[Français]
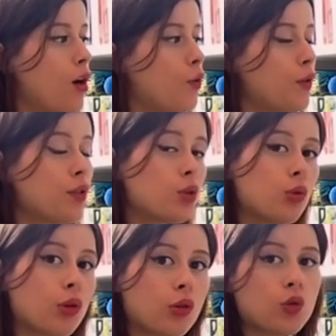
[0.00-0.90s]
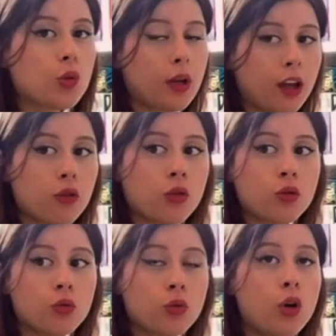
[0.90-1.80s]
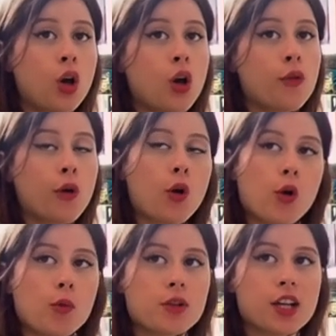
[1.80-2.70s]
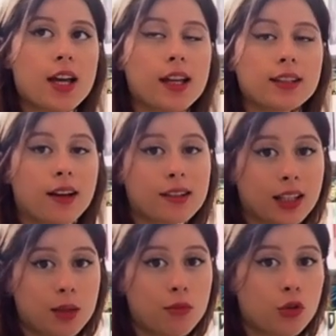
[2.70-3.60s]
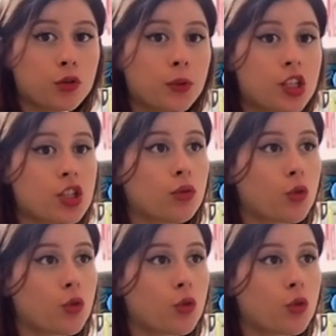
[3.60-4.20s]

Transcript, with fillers: euh, fait figure sur mes réseaux sociaux, feront l'objet d'un stream sur Twitch.